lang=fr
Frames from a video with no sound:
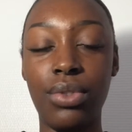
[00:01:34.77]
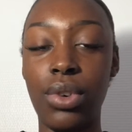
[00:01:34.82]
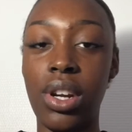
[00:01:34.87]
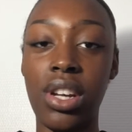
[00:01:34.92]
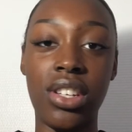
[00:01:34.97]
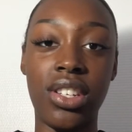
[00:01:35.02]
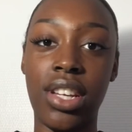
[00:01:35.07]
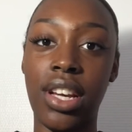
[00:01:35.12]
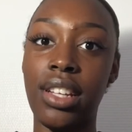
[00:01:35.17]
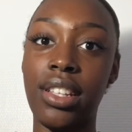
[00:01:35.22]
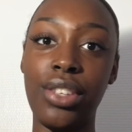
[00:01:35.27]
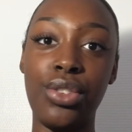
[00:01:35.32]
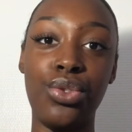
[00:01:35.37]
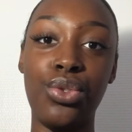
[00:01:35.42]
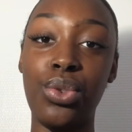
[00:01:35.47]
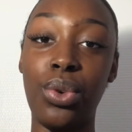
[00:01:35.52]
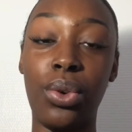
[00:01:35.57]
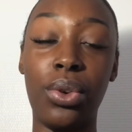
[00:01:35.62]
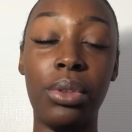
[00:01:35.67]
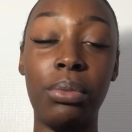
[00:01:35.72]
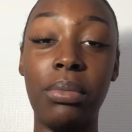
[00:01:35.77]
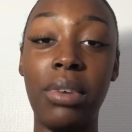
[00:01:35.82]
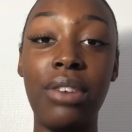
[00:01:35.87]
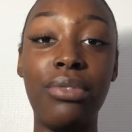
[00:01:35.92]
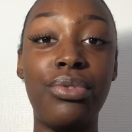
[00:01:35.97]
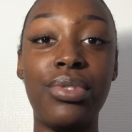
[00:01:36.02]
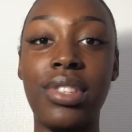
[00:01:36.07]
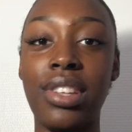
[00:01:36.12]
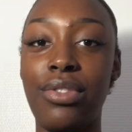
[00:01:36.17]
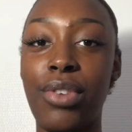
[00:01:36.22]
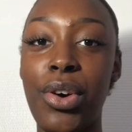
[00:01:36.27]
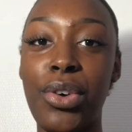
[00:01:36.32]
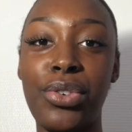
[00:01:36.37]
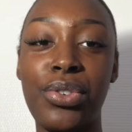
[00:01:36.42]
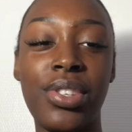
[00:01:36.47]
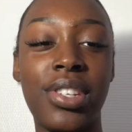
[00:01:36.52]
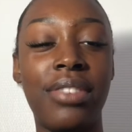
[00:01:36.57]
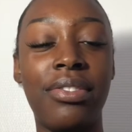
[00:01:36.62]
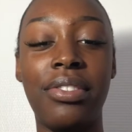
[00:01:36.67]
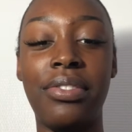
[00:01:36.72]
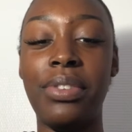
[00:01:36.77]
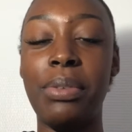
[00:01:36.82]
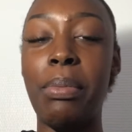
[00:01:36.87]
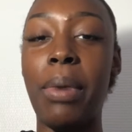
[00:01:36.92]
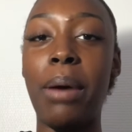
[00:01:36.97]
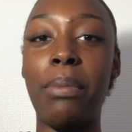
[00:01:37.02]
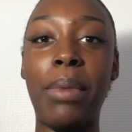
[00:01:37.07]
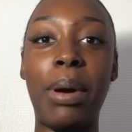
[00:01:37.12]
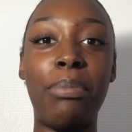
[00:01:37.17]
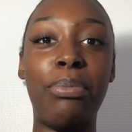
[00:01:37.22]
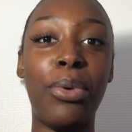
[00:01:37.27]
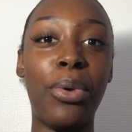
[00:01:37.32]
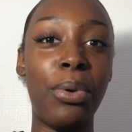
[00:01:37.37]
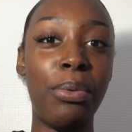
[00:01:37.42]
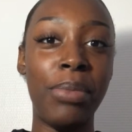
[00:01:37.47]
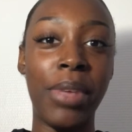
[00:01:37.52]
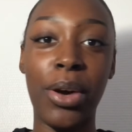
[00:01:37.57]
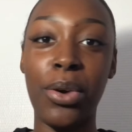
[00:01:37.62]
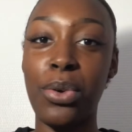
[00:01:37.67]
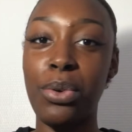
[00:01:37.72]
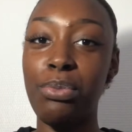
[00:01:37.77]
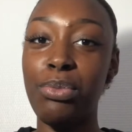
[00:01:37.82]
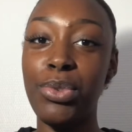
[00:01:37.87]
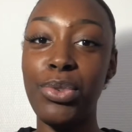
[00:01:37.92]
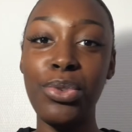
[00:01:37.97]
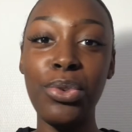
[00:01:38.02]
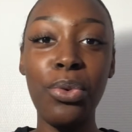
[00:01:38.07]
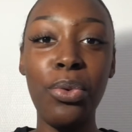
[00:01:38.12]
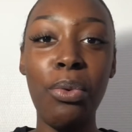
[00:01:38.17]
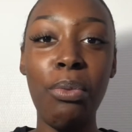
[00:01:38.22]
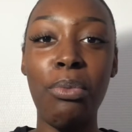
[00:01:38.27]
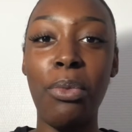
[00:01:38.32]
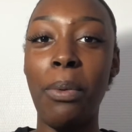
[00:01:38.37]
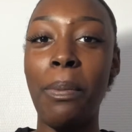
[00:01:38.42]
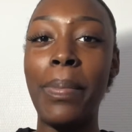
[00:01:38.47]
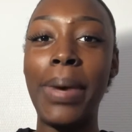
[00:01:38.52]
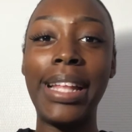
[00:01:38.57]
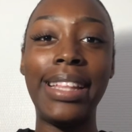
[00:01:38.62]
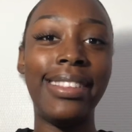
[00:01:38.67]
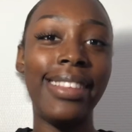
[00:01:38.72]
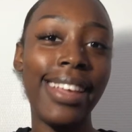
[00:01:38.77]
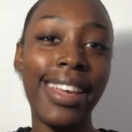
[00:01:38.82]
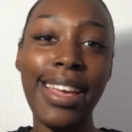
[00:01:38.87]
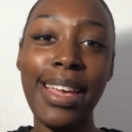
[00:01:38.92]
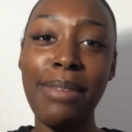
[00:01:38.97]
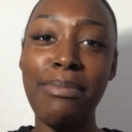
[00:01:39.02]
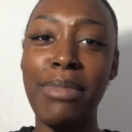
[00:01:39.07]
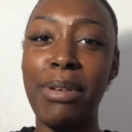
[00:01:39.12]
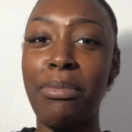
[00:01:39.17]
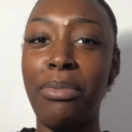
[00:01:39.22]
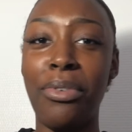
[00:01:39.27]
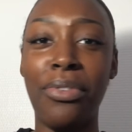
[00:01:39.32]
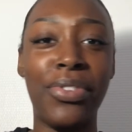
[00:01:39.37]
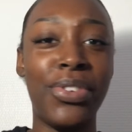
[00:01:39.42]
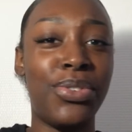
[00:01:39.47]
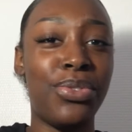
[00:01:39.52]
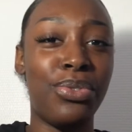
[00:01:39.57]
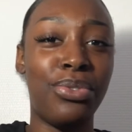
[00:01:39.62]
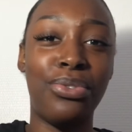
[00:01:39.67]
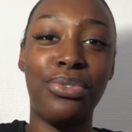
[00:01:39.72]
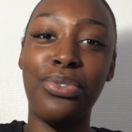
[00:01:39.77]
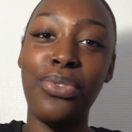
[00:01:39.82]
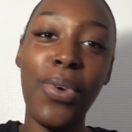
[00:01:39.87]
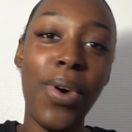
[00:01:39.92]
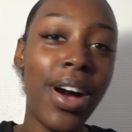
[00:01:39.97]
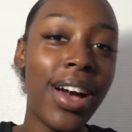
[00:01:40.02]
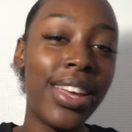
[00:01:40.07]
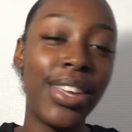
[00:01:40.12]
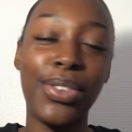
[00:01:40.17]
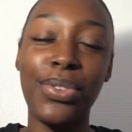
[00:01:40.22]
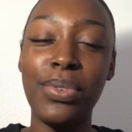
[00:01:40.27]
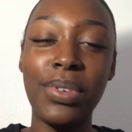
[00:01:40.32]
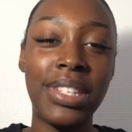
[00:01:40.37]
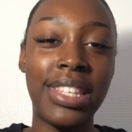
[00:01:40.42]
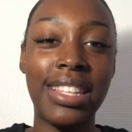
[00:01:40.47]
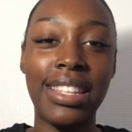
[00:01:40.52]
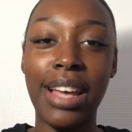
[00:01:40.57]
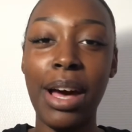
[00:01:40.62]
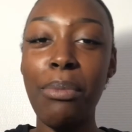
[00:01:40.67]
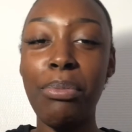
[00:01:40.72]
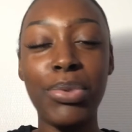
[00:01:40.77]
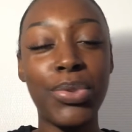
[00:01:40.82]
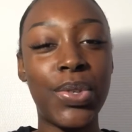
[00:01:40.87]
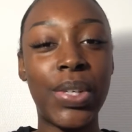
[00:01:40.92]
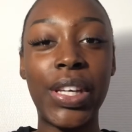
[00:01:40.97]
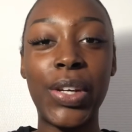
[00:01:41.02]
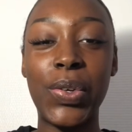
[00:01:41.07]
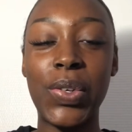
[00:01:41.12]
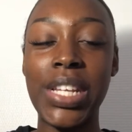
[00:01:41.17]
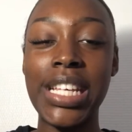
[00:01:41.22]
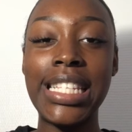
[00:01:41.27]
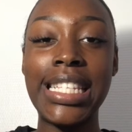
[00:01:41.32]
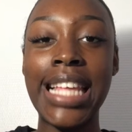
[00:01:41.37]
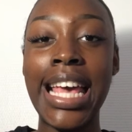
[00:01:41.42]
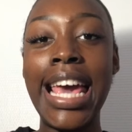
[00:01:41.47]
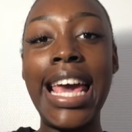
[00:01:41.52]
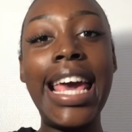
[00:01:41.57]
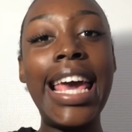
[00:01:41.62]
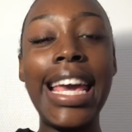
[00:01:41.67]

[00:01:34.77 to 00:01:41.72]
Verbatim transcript: Voilà, j'ai arrêté du jour au lendemain. Faut savoir que j'avais fait ma, première communion, mon baptême, ma profession de foi et tout, etc. Pour ceux qui connaissent.